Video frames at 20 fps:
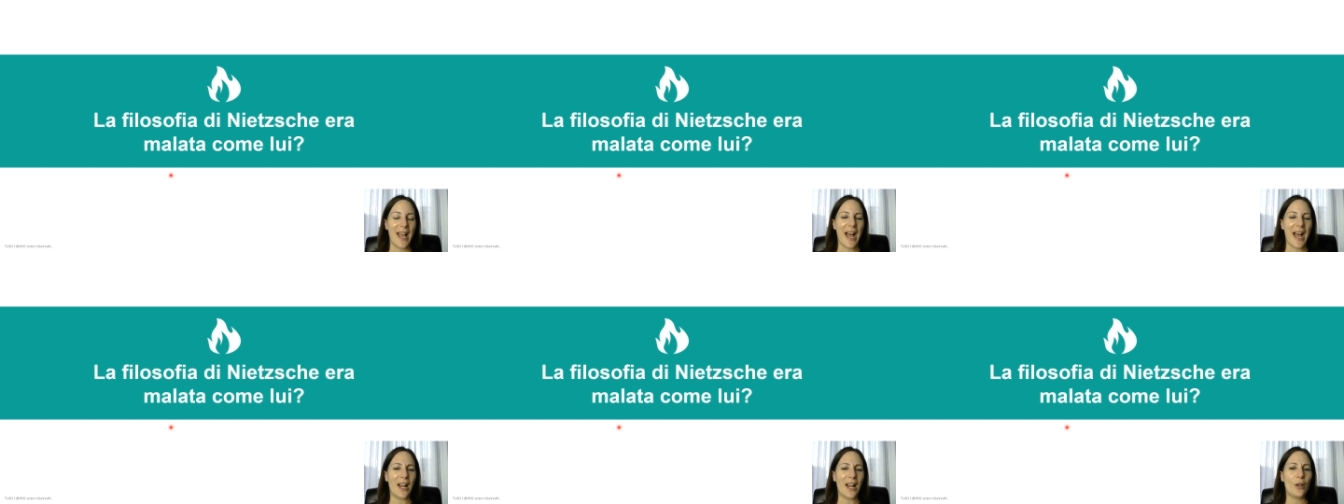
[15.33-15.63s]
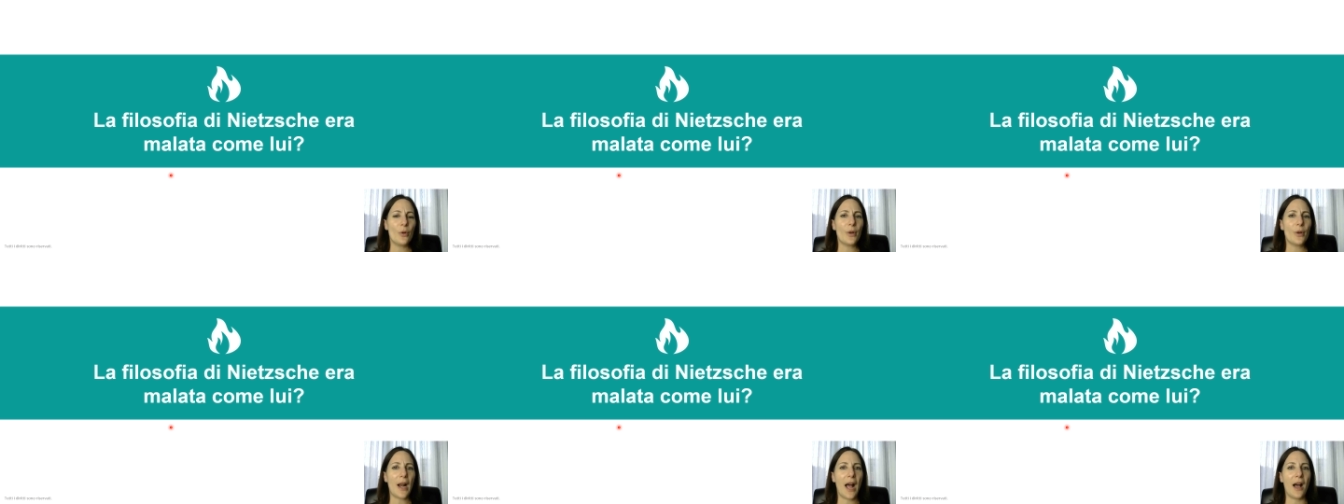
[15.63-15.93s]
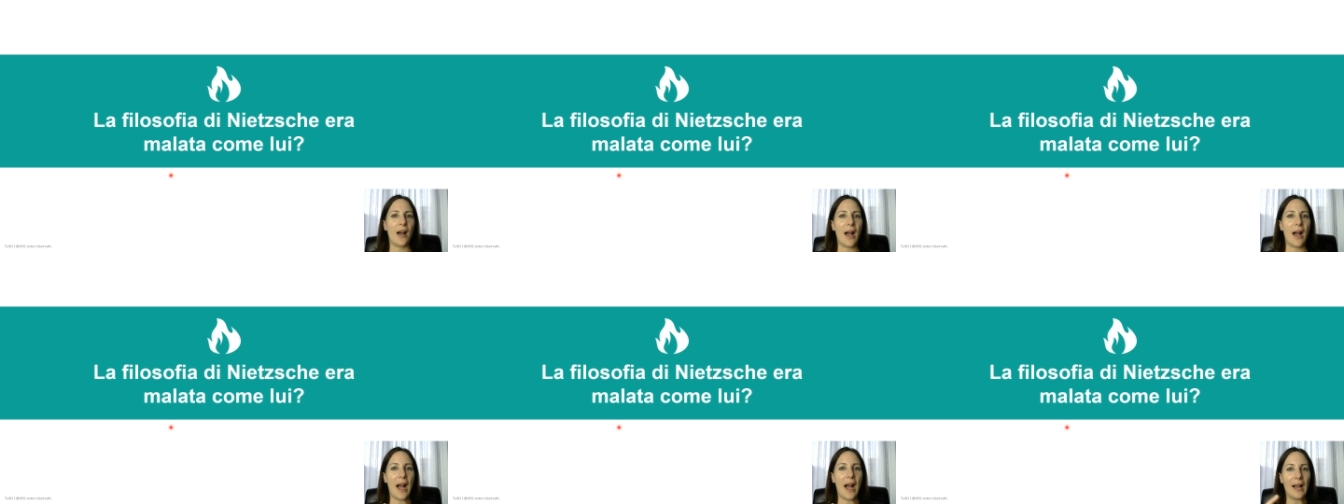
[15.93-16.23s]

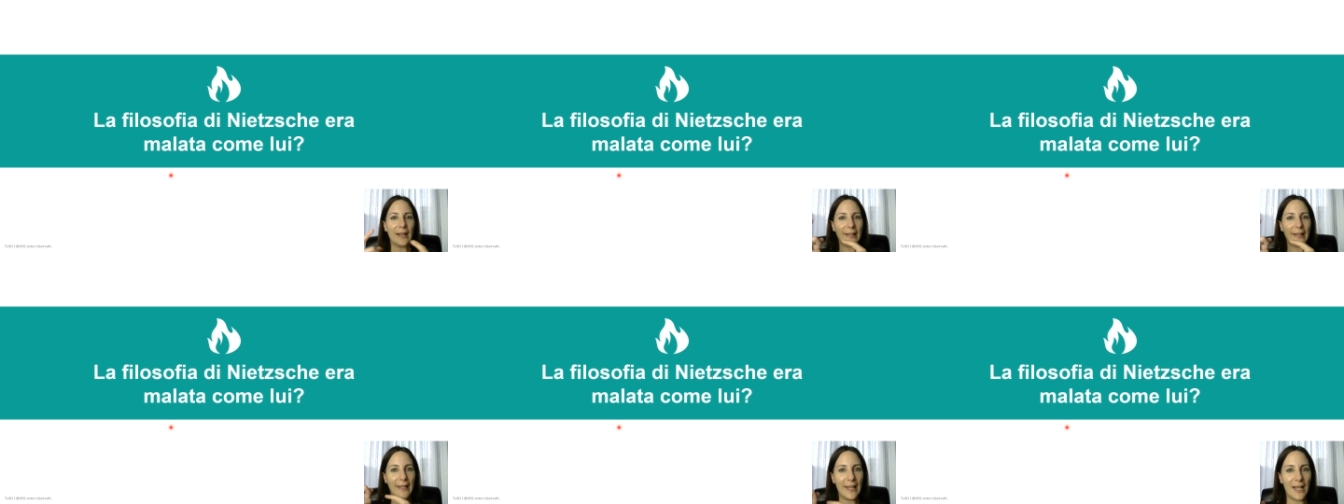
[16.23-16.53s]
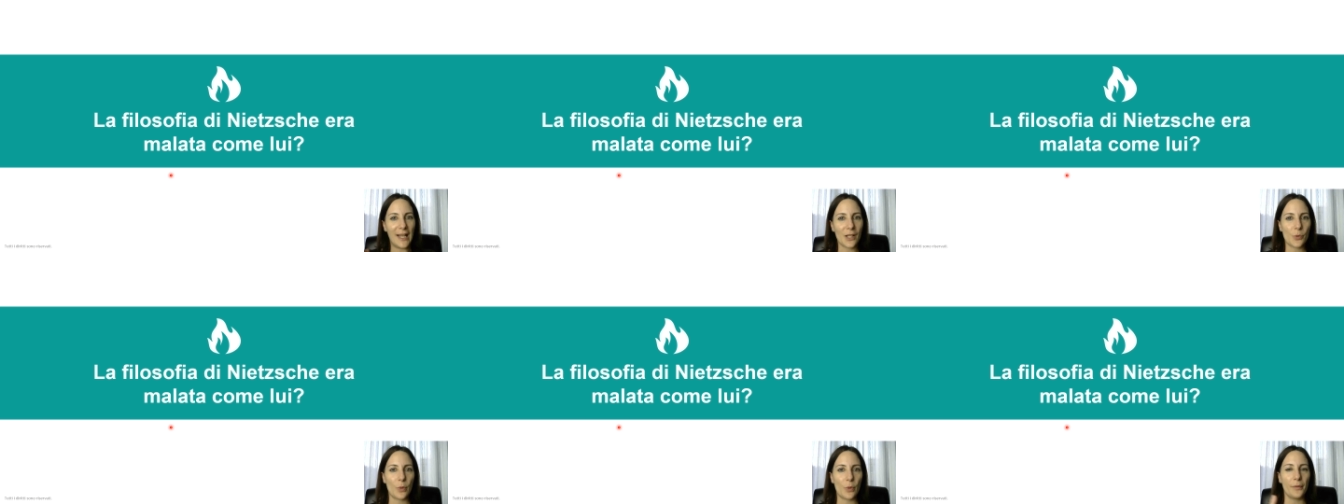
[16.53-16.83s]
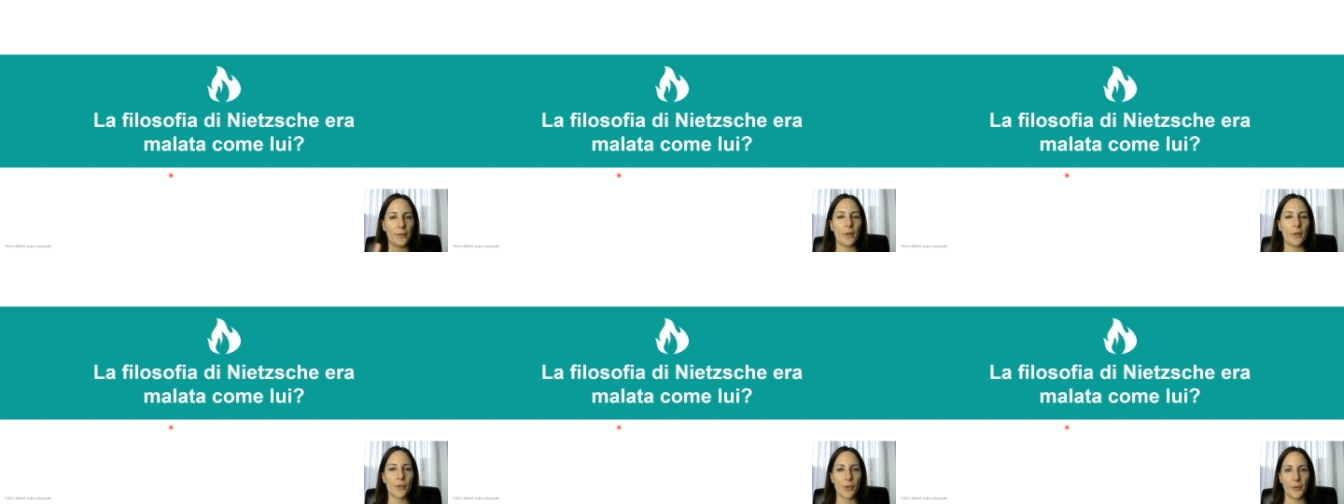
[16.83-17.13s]
allora anche la sua
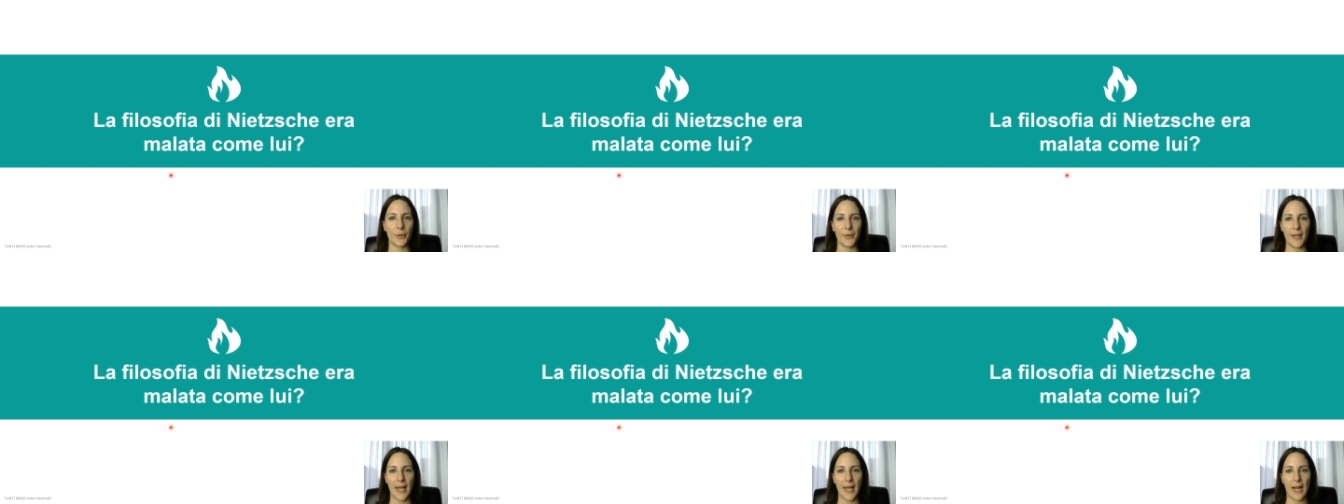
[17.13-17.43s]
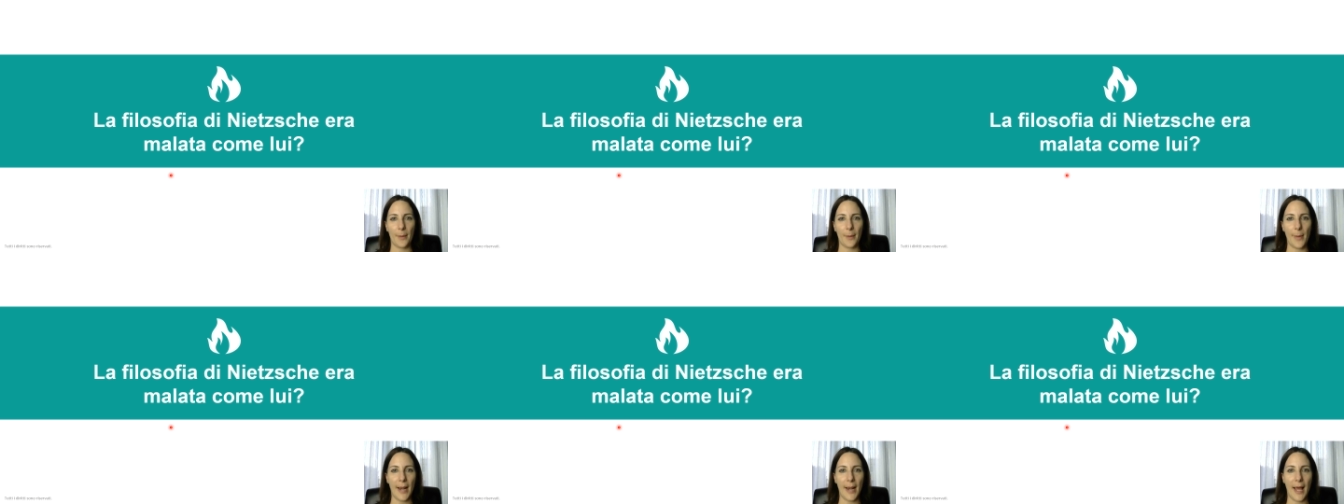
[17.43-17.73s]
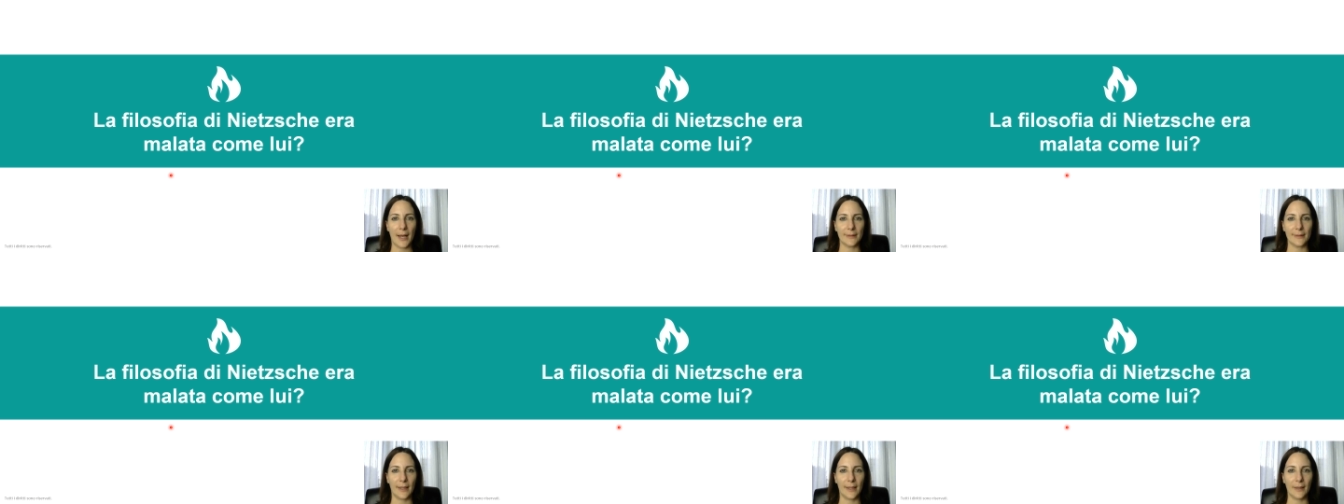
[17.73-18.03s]
filosofia era
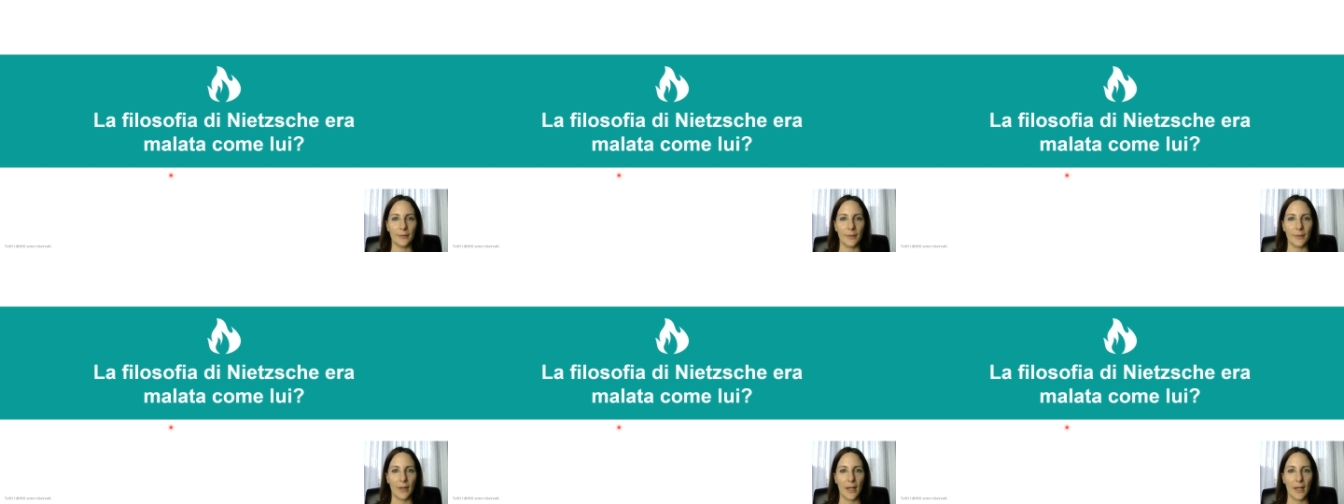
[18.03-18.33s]
malata?